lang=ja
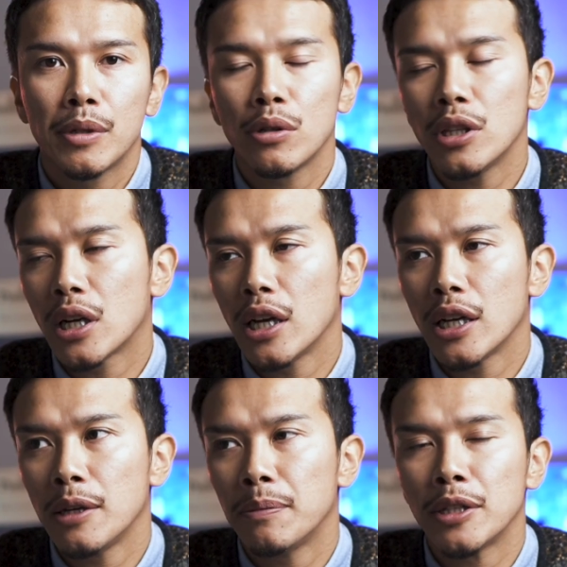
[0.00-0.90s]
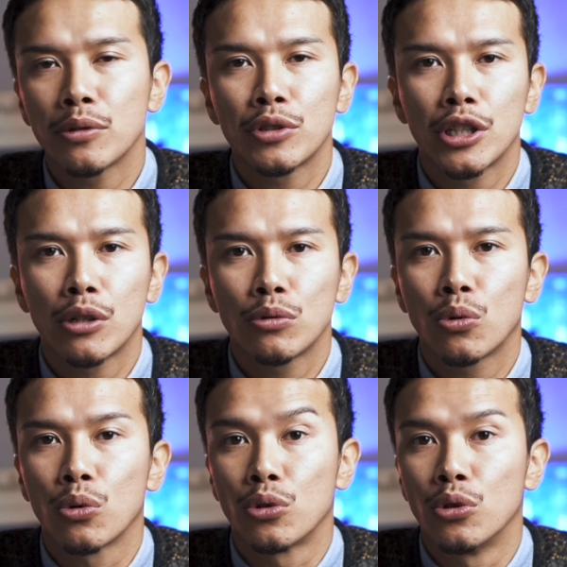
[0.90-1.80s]
まあ、それで海外版と違うと
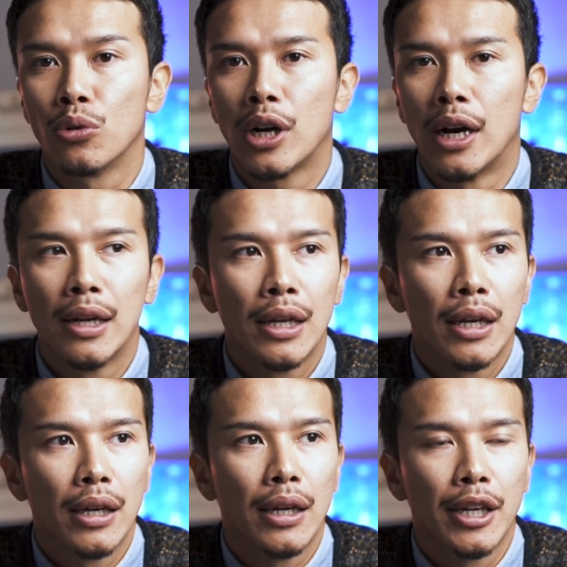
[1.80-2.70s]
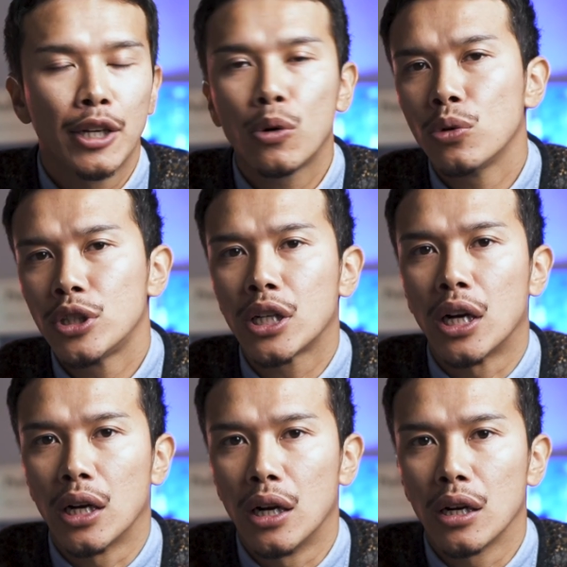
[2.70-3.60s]
ころというのがえー、飛行時
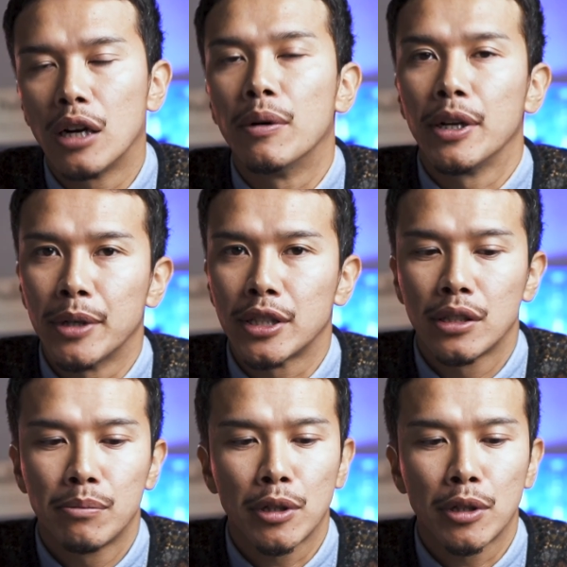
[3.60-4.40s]
間が変わります。